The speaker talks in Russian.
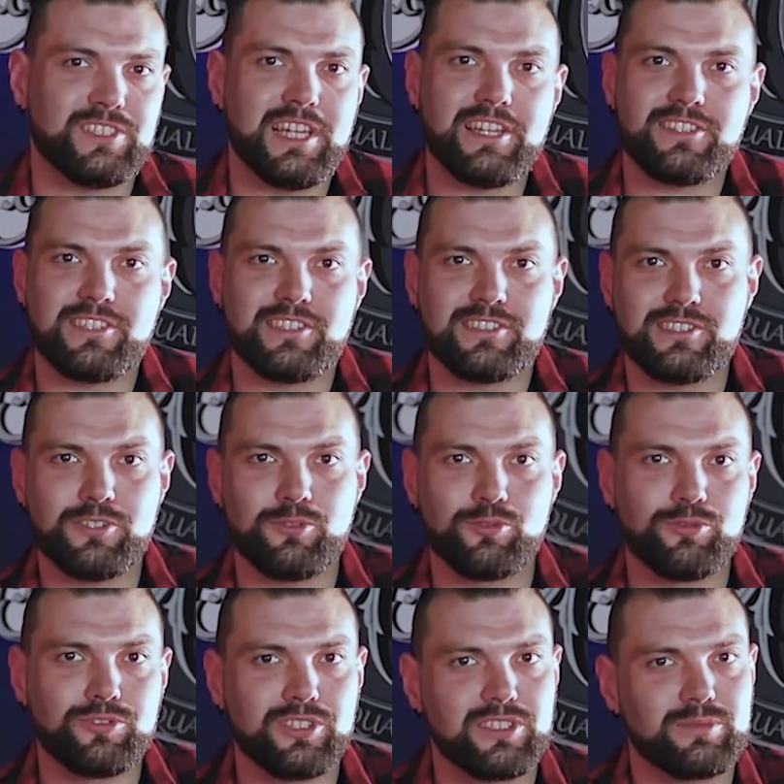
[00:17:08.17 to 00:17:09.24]
взять и где
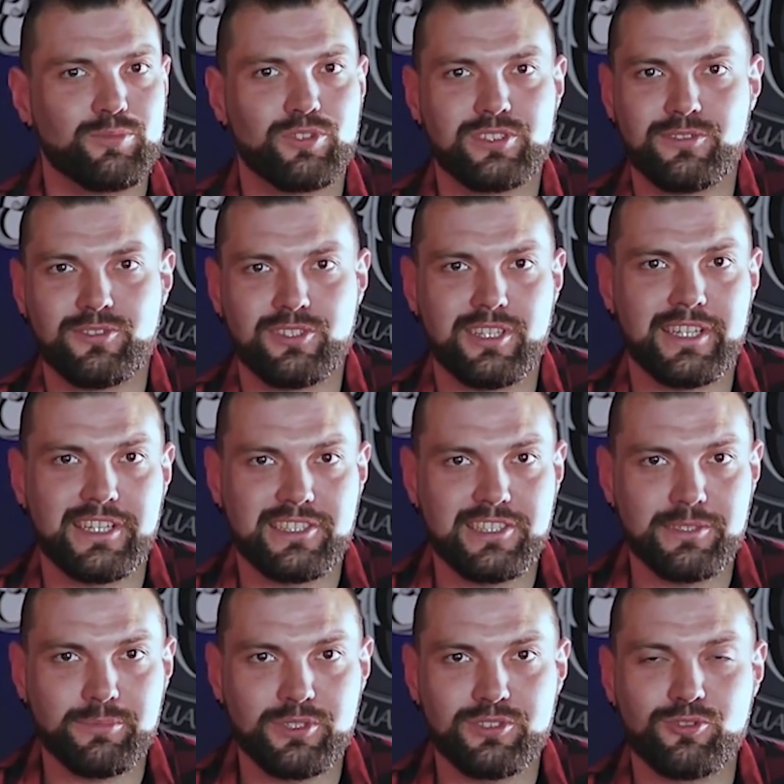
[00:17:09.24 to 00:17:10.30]
угодно использовать
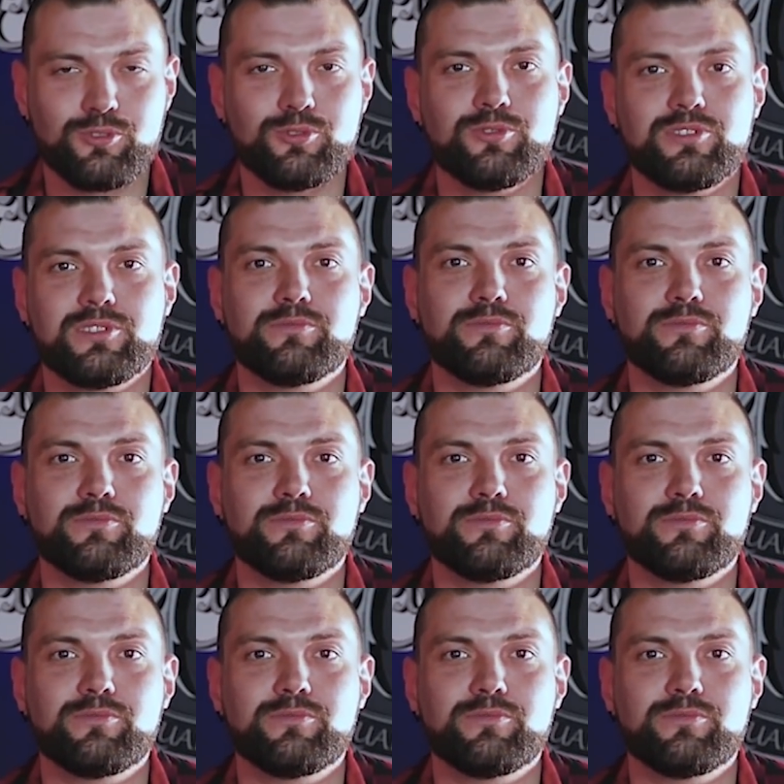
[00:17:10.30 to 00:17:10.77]
логотипы и другую